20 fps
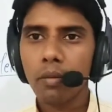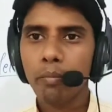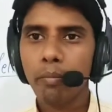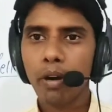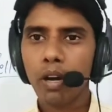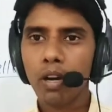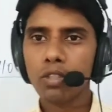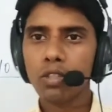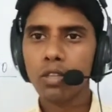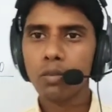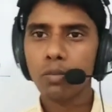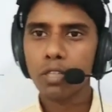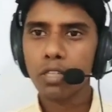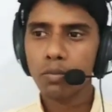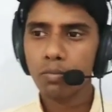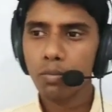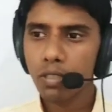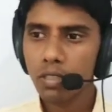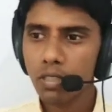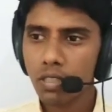पार्ट्स ऑफ
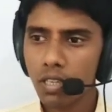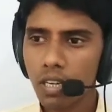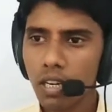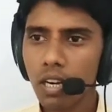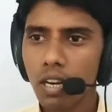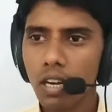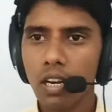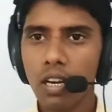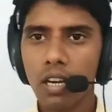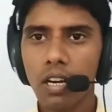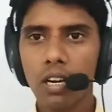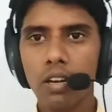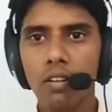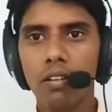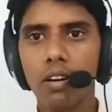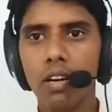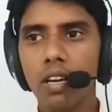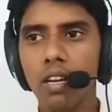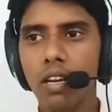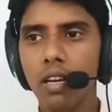स्पीच की गलना करने
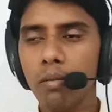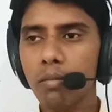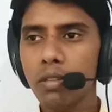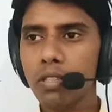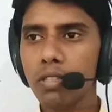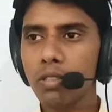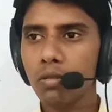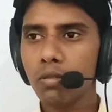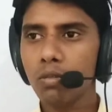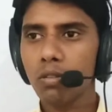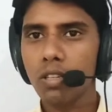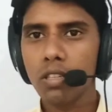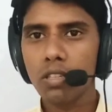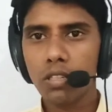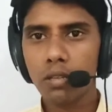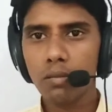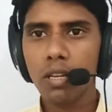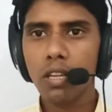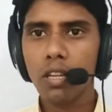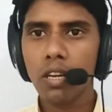वाले हैं मीन्स उन्हीं
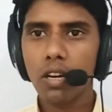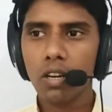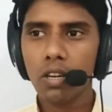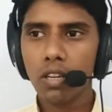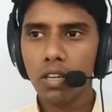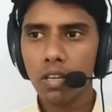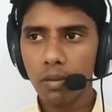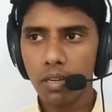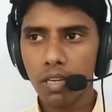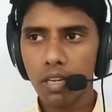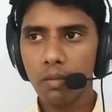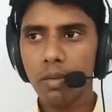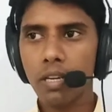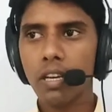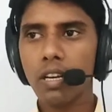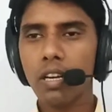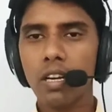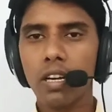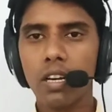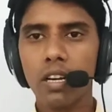सभी नाउन के बारे में
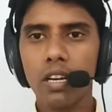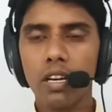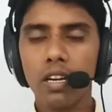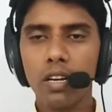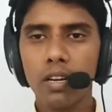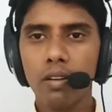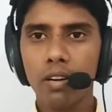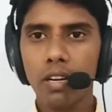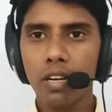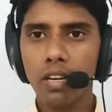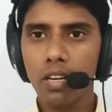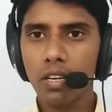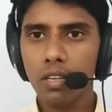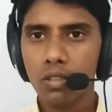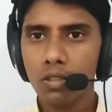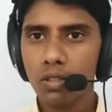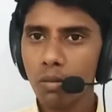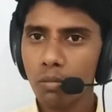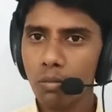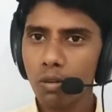ही गलना करने वाले
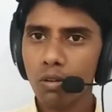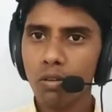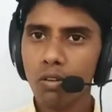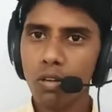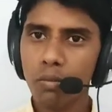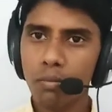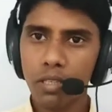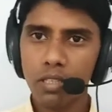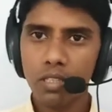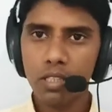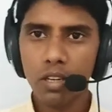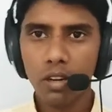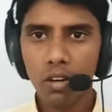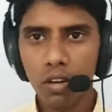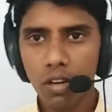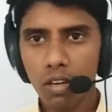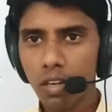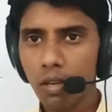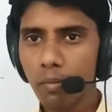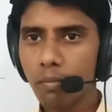हैं जो हम लोगों ने पीछे
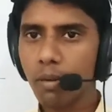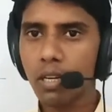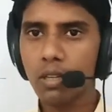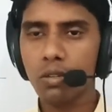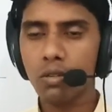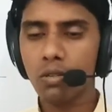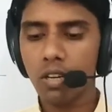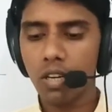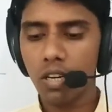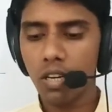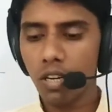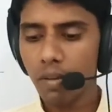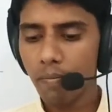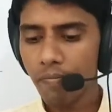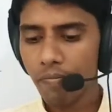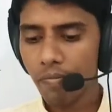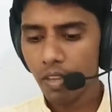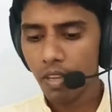ऑलरेडी पढ़ चुका है